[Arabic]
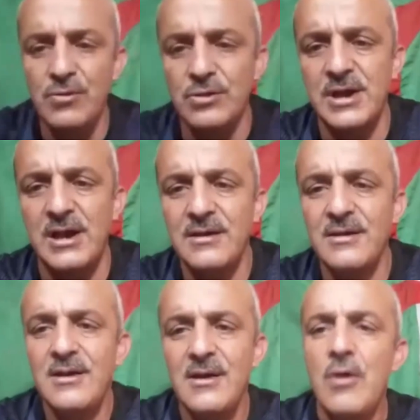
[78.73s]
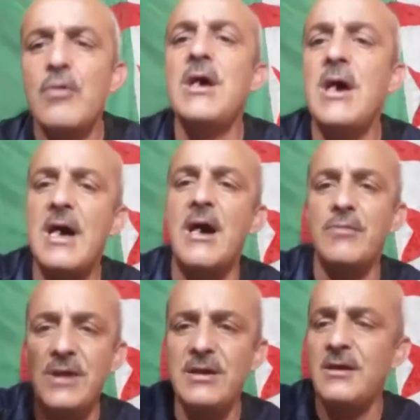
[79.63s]
تقول صح ويا
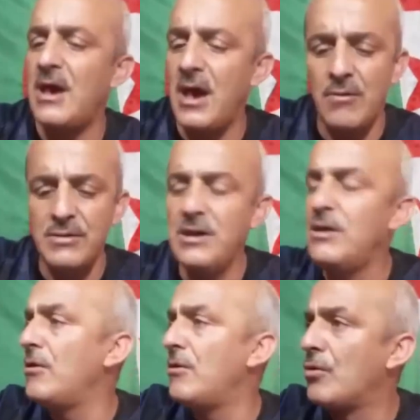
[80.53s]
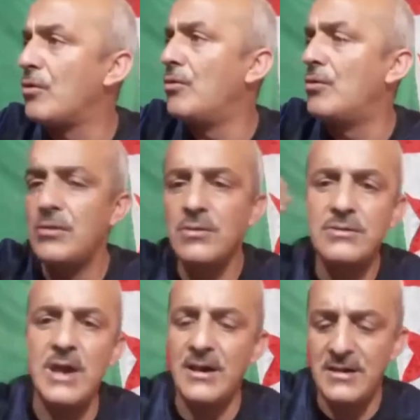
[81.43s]
خاونين خاونين لي لوغو
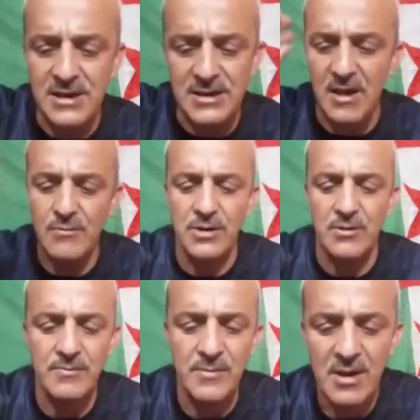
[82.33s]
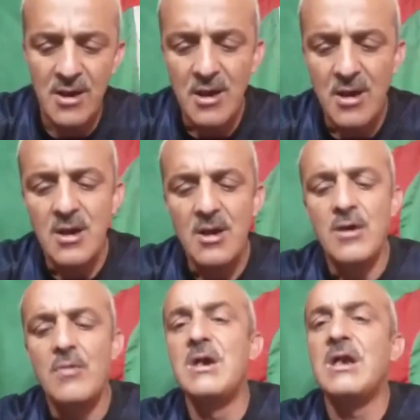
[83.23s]
تاع الناس خاونينهم
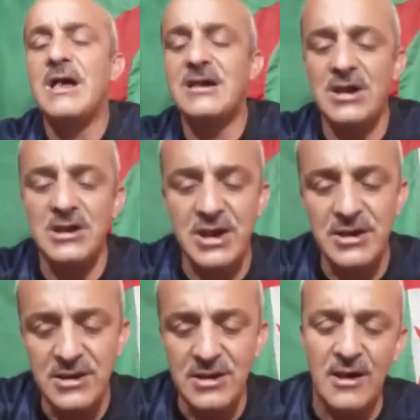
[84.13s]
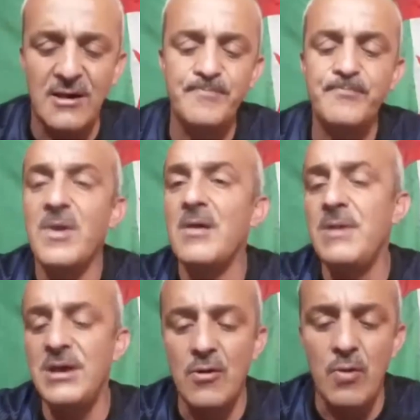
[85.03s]
والخرجه الجديده
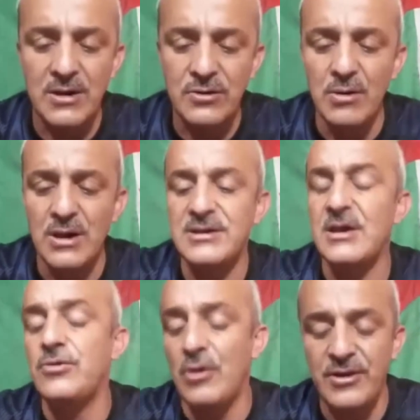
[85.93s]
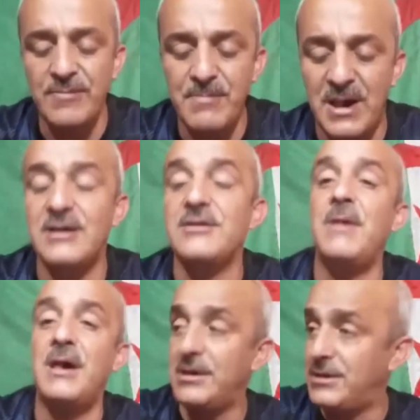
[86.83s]
من غوارديولا ستغضب محرز
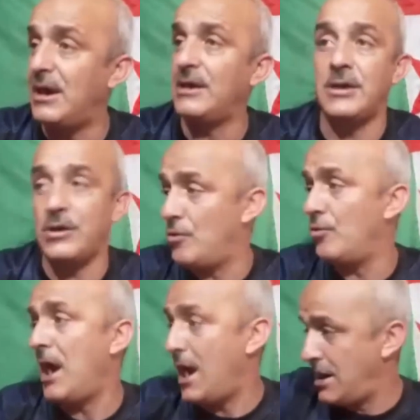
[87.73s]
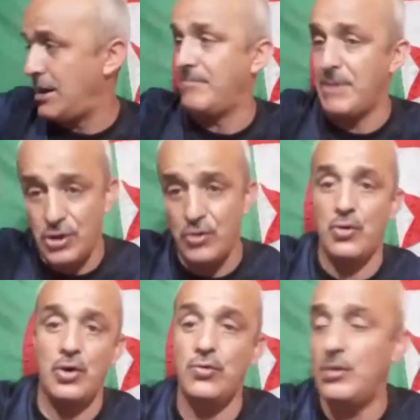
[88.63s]
محرز يهدر يقول انا باين
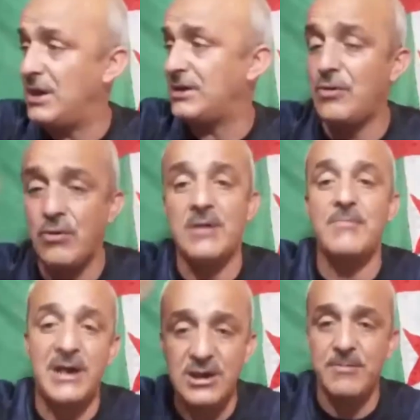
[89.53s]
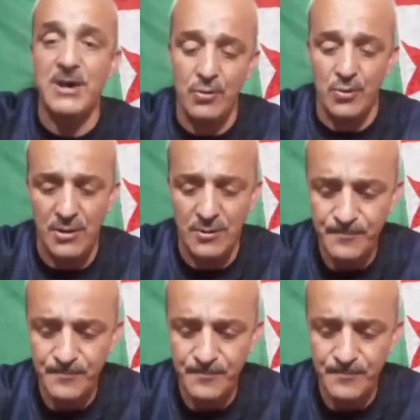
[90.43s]
نقعد والناس يقول لك محرز ما يروح